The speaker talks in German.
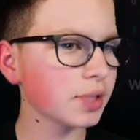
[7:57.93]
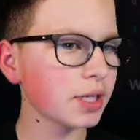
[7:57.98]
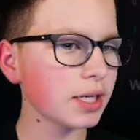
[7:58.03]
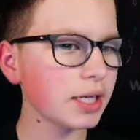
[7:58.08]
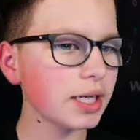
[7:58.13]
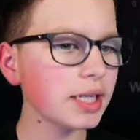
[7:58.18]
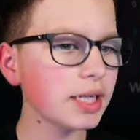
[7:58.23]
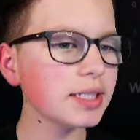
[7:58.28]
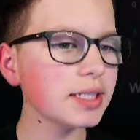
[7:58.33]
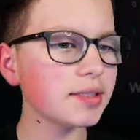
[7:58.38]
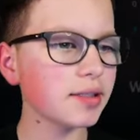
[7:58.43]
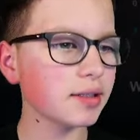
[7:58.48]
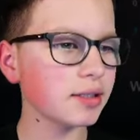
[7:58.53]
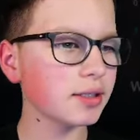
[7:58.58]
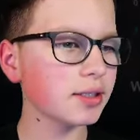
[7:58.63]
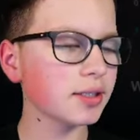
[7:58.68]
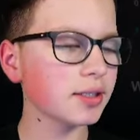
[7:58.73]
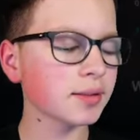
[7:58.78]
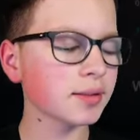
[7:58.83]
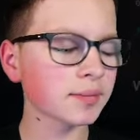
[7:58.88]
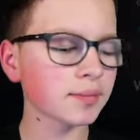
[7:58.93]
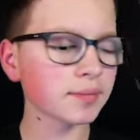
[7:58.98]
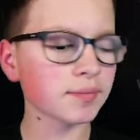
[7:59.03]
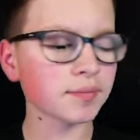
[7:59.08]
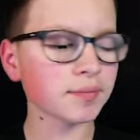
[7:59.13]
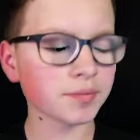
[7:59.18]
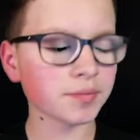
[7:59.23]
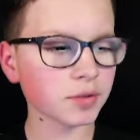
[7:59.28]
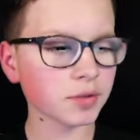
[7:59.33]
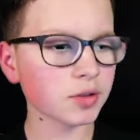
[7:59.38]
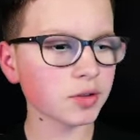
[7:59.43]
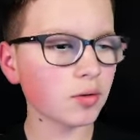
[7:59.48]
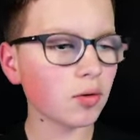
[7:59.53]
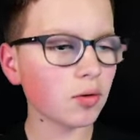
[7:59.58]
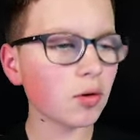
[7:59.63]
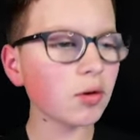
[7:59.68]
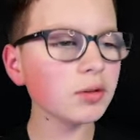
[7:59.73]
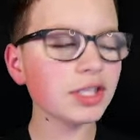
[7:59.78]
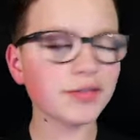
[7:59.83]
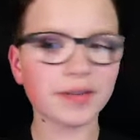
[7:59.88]
installieren
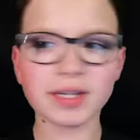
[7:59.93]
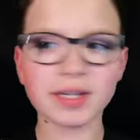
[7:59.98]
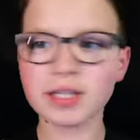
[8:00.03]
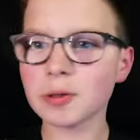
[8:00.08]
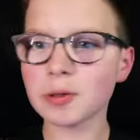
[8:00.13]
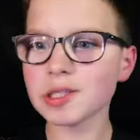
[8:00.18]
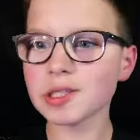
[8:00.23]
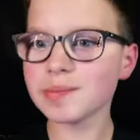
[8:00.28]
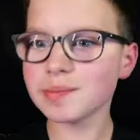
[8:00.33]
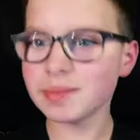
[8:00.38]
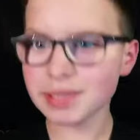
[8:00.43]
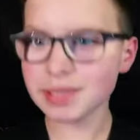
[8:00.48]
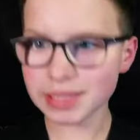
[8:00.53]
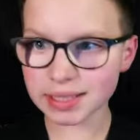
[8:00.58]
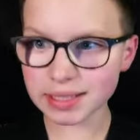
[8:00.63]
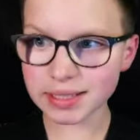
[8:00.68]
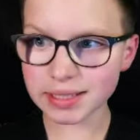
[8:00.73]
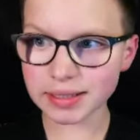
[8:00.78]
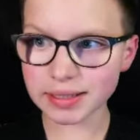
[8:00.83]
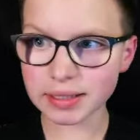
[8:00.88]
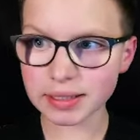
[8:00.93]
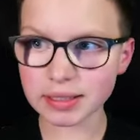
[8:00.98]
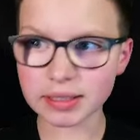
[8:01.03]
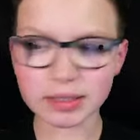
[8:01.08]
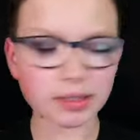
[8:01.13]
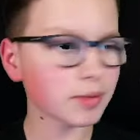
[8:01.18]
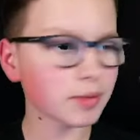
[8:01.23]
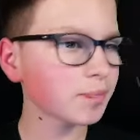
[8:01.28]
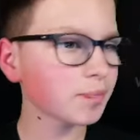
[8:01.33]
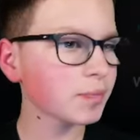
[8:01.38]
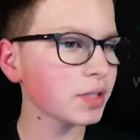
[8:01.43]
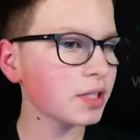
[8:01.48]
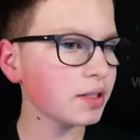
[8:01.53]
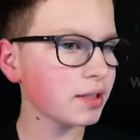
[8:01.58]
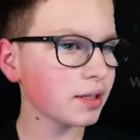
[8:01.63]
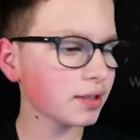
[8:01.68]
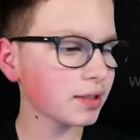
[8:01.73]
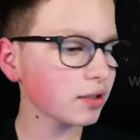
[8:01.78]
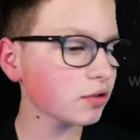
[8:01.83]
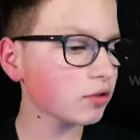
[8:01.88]
und zwar die kurz bis es installiert hat. Ja,
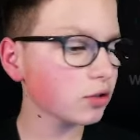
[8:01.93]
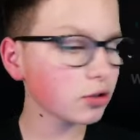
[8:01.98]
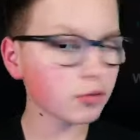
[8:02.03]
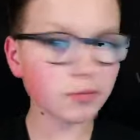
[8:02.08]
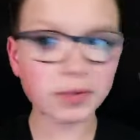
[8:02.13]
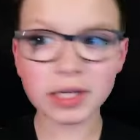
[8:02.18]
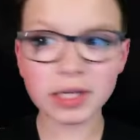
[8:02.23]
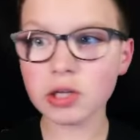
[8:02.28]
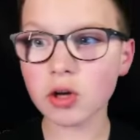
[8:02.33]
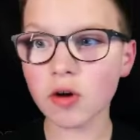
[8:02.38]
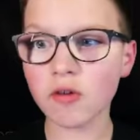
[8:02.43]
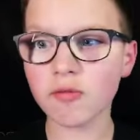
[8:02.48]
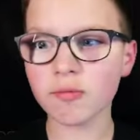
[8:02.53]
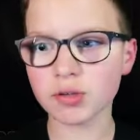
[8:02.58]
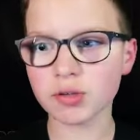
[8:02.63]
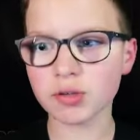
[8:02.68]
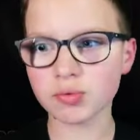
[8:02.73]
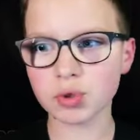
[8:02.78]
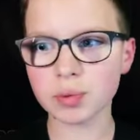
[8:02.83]
das geht auch auf Raspberry